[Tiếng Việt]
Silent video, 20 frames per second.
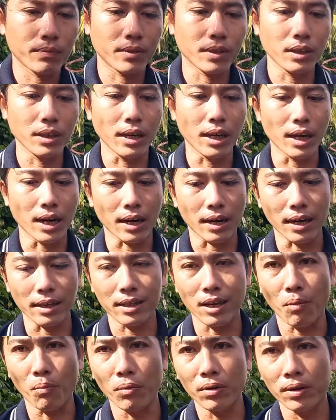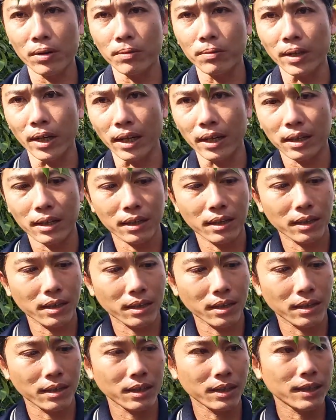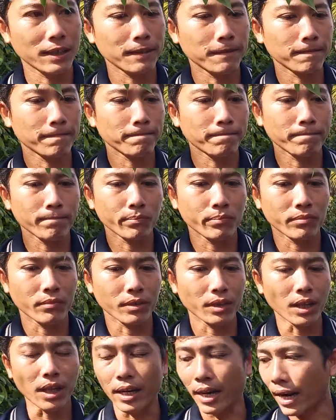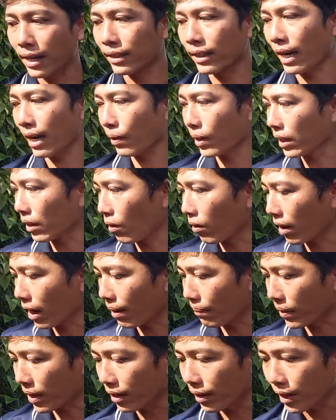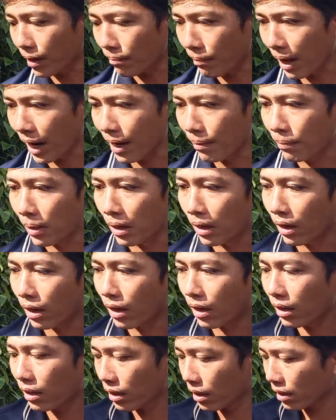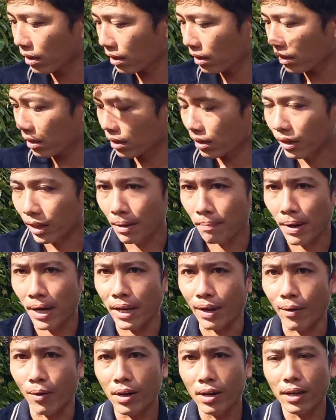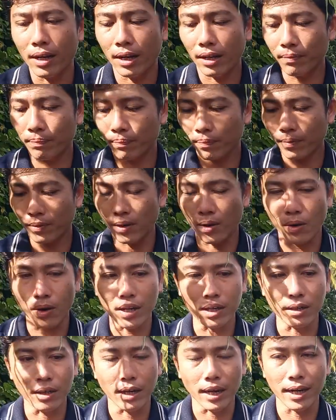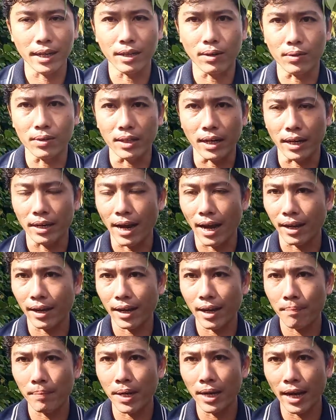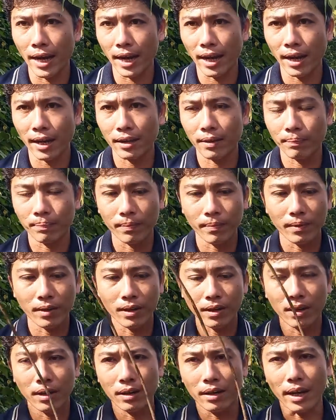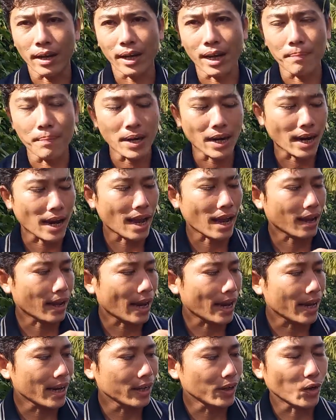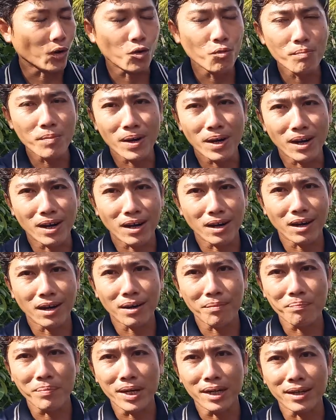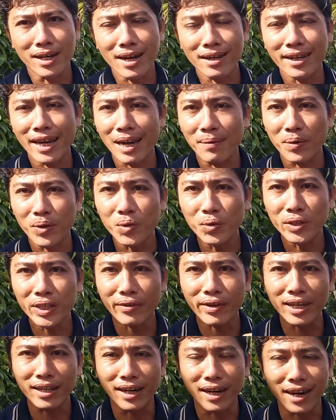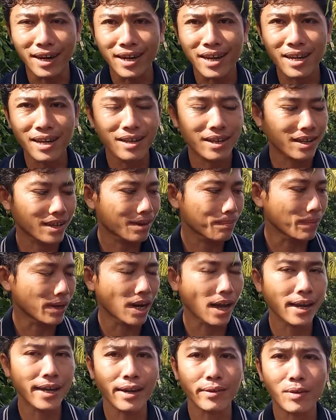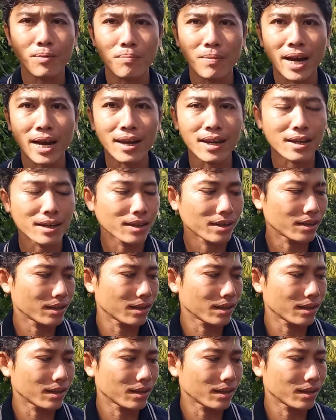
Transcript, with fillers: vì là đã xong với chứ chị những thời gian sau thì toàn làm những cây mai mà cây mai nhỏ này toàn kích rễ toàn sẽ đặt camera đặt camera ngay cái chỗ mà mình khắc ra bao thuốc siêu kích rễ á mình để vào trong mát á